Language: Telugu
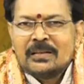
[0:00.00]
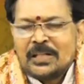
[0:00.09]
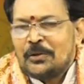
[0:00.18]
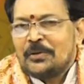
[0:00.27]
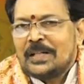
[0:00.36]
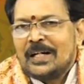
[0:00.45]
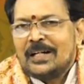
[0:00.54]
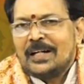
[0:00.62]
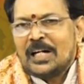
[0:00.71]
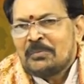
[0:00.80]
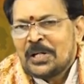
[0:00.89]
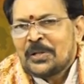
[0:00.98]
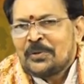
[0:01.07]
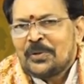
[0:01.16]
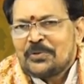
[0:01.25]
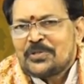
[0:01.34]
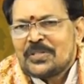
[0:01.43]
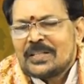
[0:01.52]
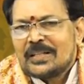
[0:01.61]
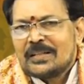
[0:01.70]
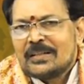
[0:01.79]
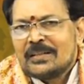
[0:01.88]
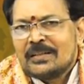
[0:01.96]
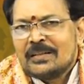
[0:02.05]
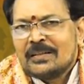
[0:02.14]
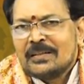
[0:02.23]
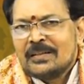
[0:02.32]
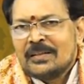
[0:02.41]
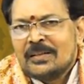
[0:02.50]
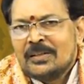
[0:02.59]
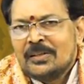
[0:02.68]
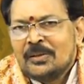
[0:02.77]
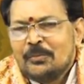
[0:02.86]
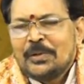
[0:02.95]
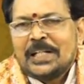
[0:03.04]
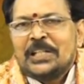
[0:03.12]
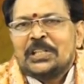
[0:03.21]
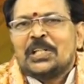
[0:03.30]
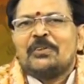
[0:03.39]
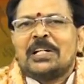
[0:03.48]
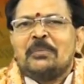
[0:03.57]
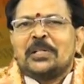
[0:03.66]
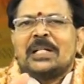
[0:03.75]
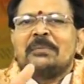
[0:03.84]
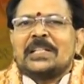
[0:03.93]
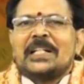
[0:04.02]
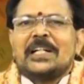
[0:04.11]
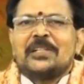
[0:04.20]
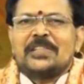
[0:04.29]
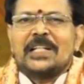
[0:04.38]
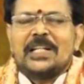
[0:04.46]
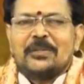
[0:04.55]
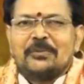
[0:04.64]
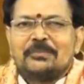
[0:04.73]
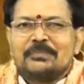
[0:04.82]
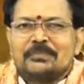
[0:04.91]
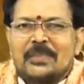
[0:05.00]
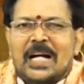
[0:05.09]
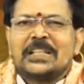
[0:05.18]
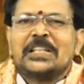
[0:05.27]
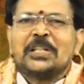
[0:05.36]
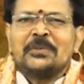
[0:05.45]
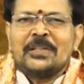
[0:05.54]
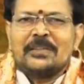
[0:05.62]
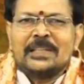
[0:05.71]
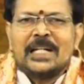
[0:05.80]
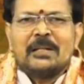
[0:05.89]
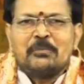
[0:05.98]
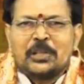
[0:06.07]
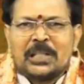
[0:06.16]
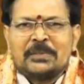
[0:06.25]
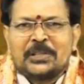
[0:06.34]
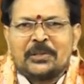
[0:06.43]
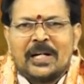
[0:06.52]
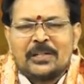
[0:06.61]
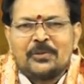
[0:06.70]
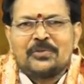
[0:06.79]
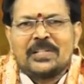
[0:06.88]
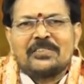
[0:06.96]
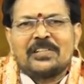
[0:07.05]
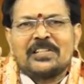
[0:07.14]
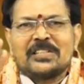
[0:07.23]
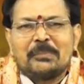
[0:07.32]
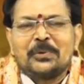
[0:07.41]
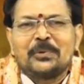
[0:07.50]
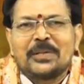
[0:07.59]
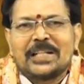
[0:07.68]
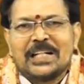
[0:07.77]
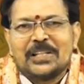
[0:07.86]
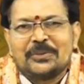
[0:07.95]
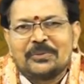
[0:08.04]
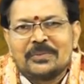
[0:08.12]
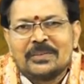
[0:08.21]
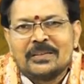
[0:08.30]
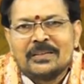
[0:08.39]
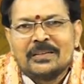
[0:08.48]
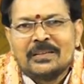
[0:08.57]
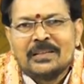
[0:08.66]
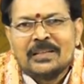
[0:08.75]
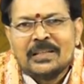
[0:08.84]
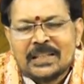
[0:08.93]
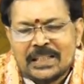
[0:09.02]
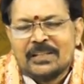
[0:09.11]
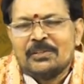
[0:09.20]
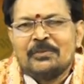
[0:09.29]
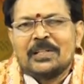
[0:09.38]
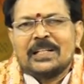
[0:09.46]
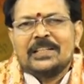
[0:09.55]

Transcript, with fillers: నాకు ఒక అనుమానం కూడా వచ్చింది ఒక ఇంట్లో ఒక ముఖ్యమంత్రి గారు చేరారు అద్దెకున్నారు ఇంకా ఆయన ముఖ్యమంత్రి కాలేదు శాసనసభ్యుడు కూడా కాలేదు కేవలం ఒక